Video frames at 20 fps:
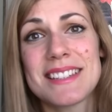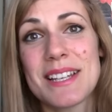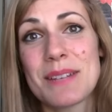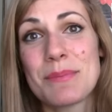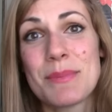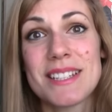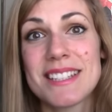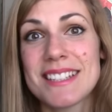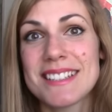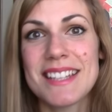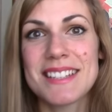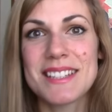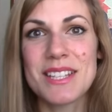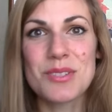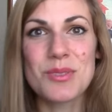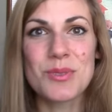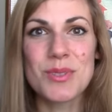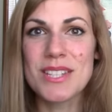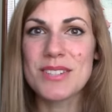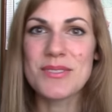talmente tanta
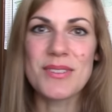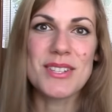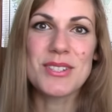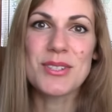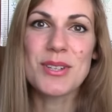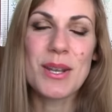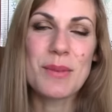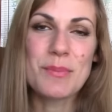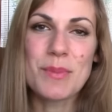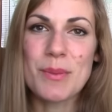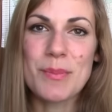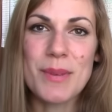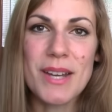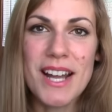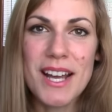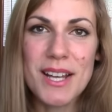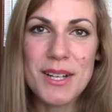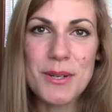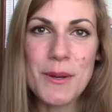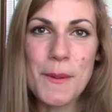soddisfazione
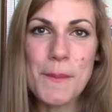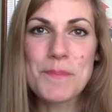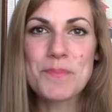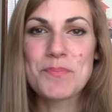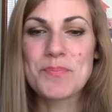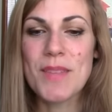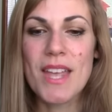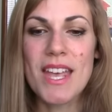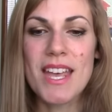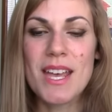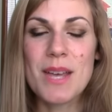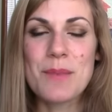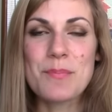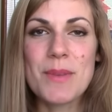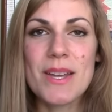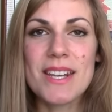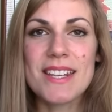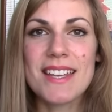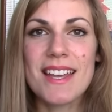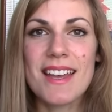prepararlo
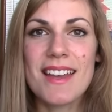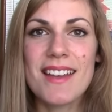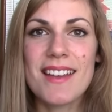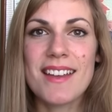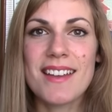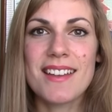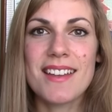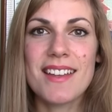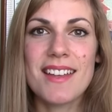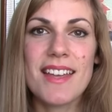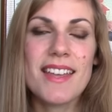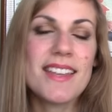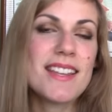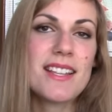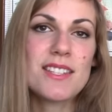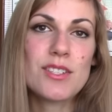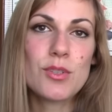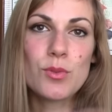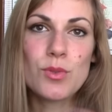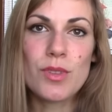perché è,
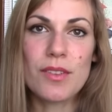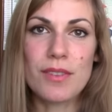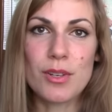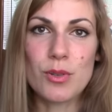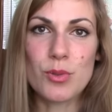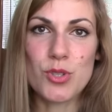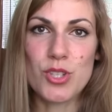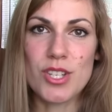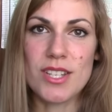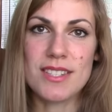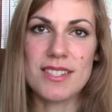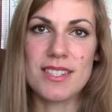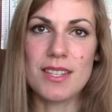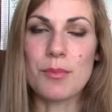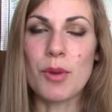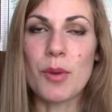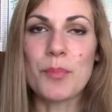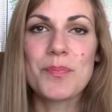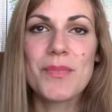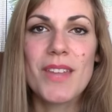innanzitutto è
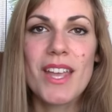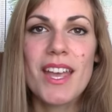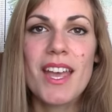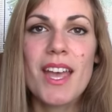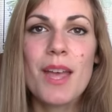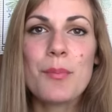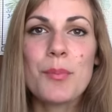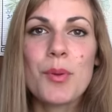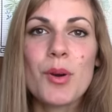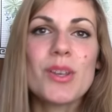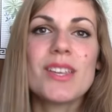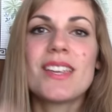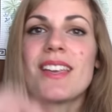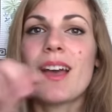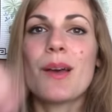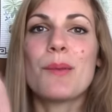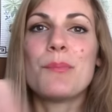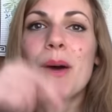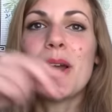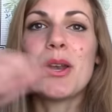velocissimo e poi
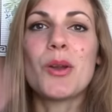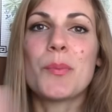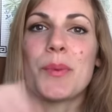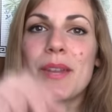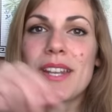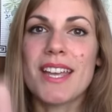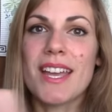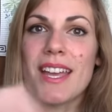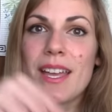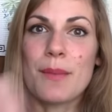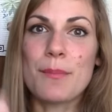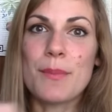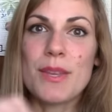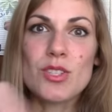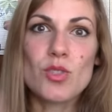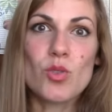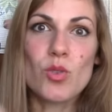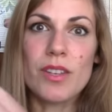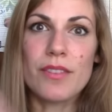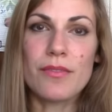è bello perché
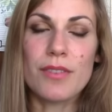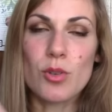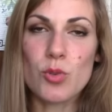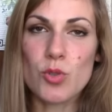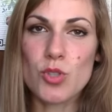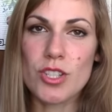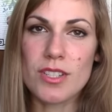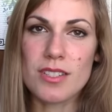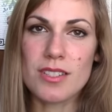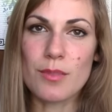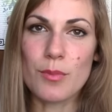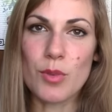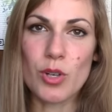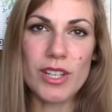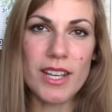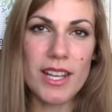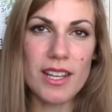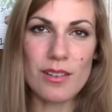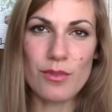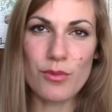mescoli velocissimo,
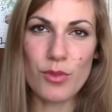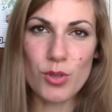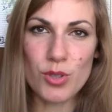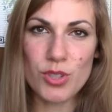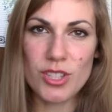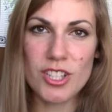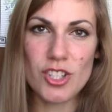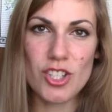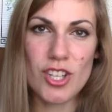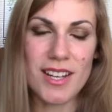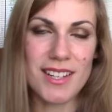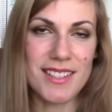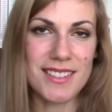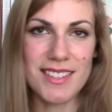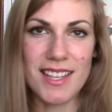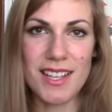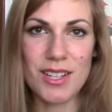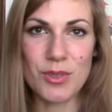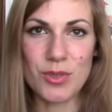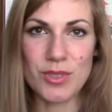crei il vortice
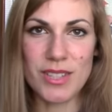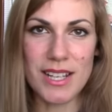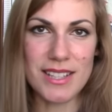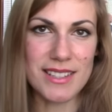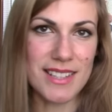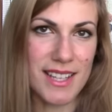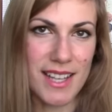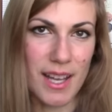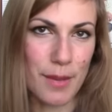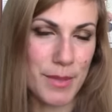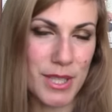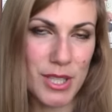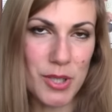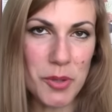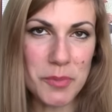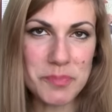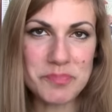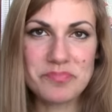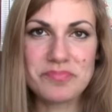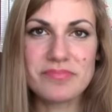all'interno del
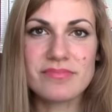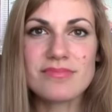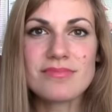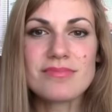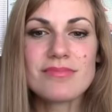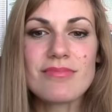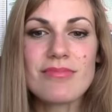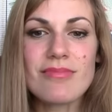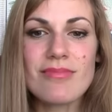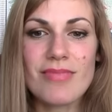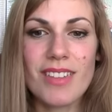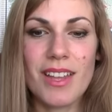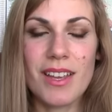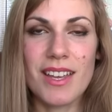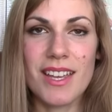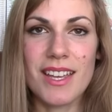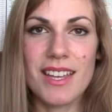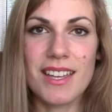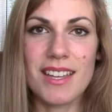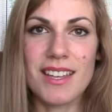tegamino
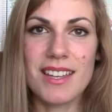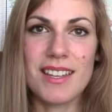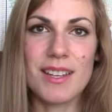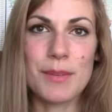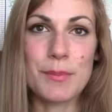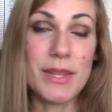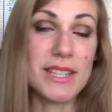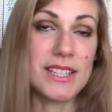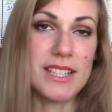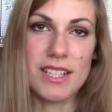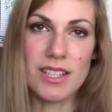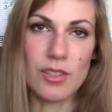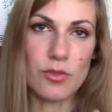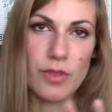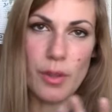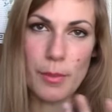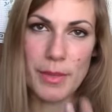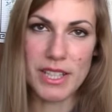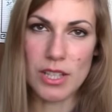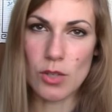eh, metti
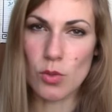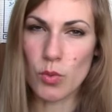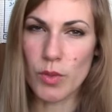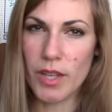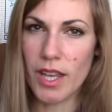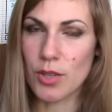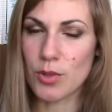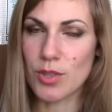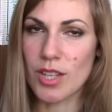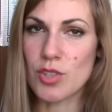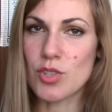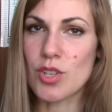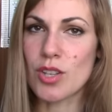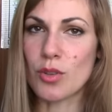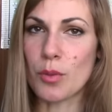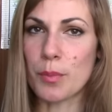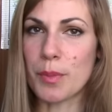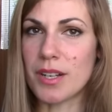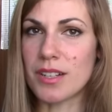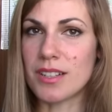ovviamente il cucchiaio
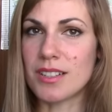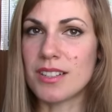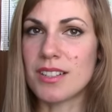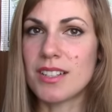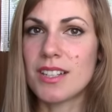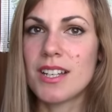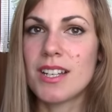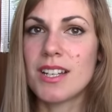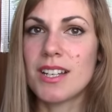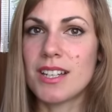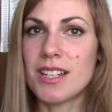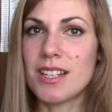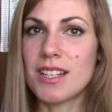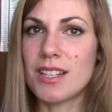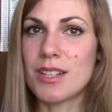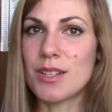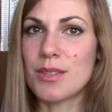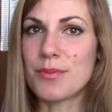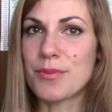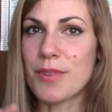d'aceto per
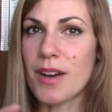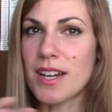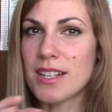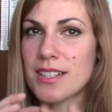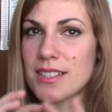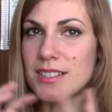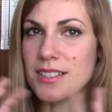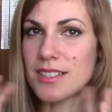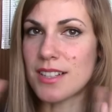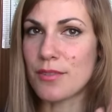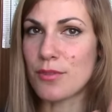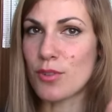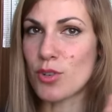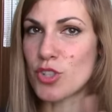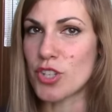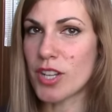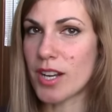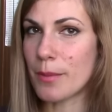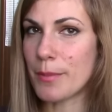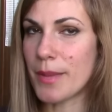eh, far
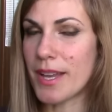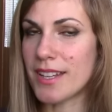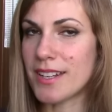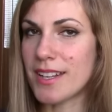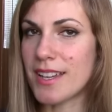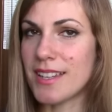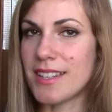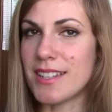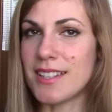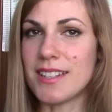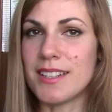avvolgere bene